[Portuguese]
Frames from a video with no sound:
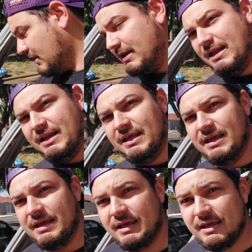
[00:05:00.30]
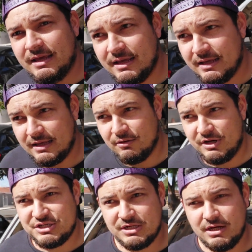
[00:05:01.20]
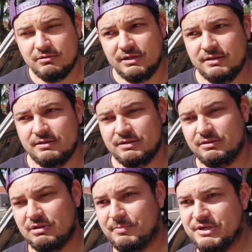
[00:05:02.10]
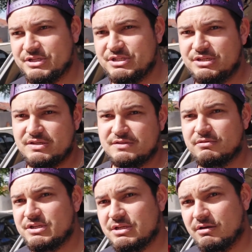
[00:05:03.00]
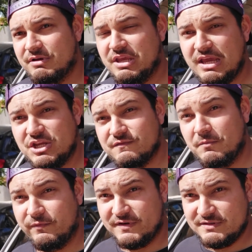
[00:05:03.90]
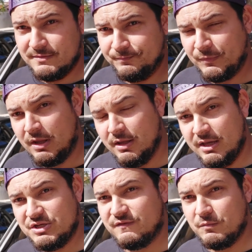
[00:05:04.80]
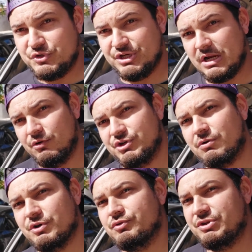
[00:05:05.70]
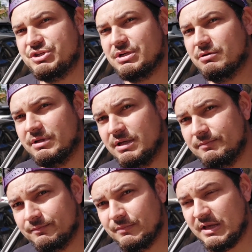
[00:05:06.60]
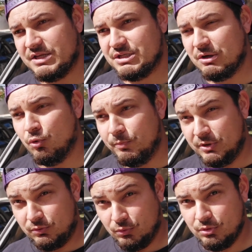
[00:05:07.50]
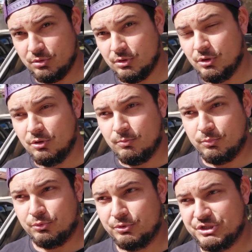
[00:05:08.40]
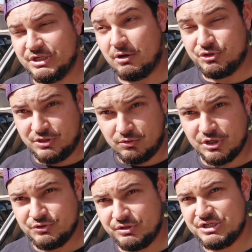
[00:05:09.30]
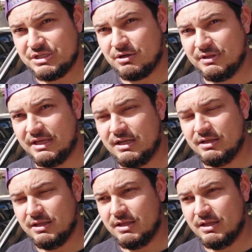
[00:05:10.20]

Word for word: ele é original, né? A parte de injeção original. E o que, que a gente vamos fazer? A gente vamos tirar o chicote original dele. A gente optou por tirar o chicote original dele